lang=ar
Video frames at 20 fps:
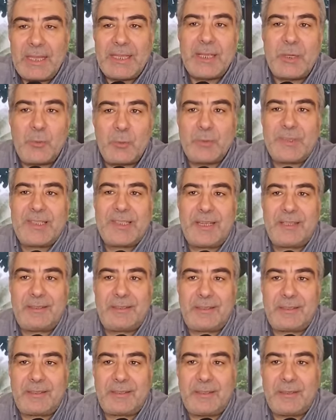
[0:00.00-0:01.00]
أنه
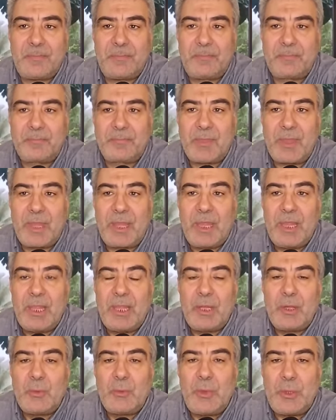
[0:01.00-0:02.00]
صادق
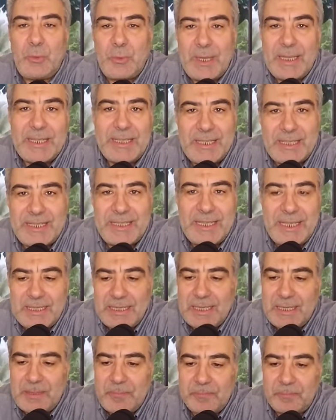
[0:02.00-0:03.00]
ويؤكد
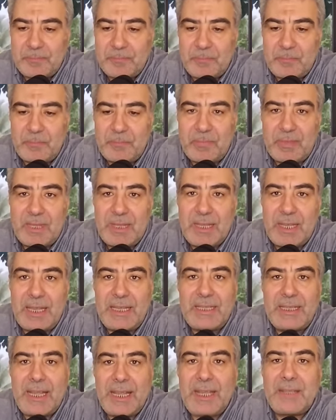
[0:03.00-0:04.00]
لنا
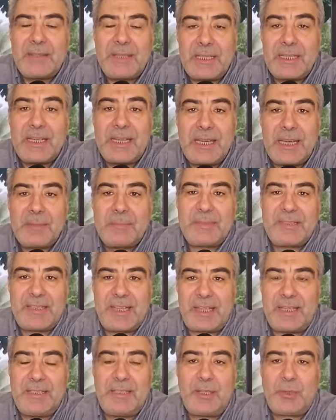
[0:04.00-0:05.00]
أن هذا الكلام
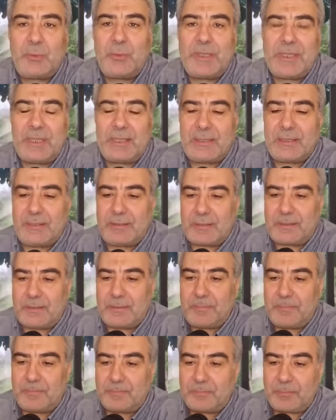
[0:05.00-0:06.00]
صحيح ودقيق
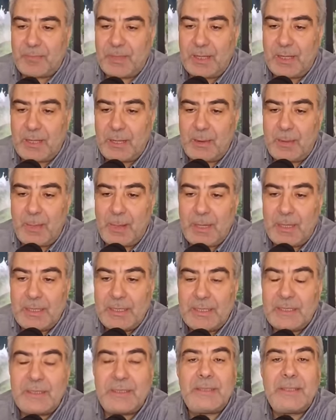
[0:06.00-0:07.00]

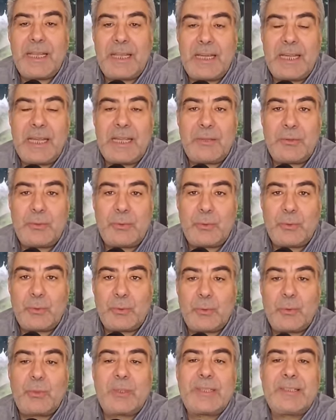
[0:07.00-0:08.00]
ثلاث
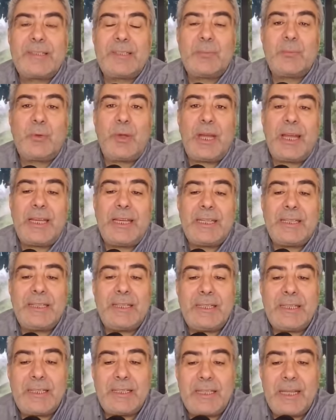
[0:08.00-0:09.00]
أقسم
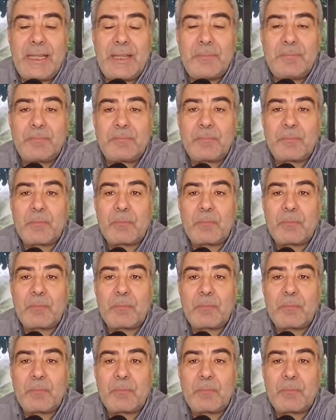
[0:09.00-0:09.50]
عليهن